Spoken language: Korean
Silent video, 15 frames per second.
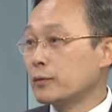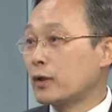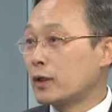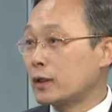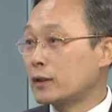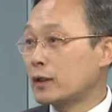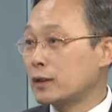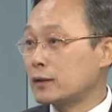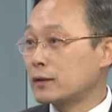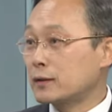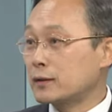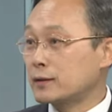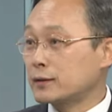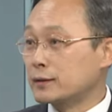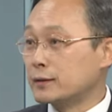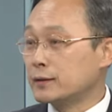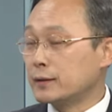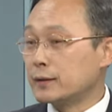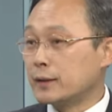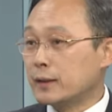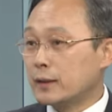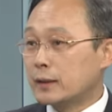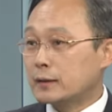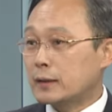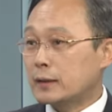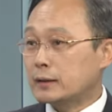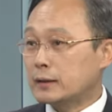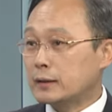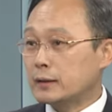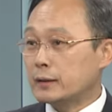명확히 해야 될 것은
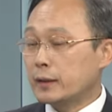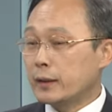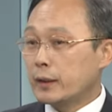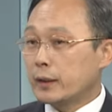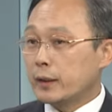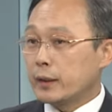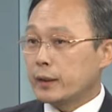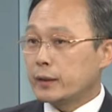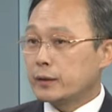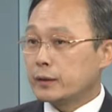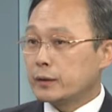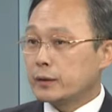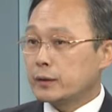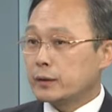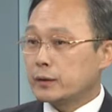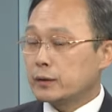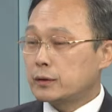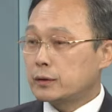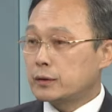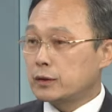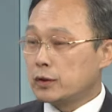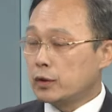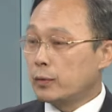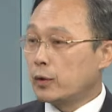사실 그 진료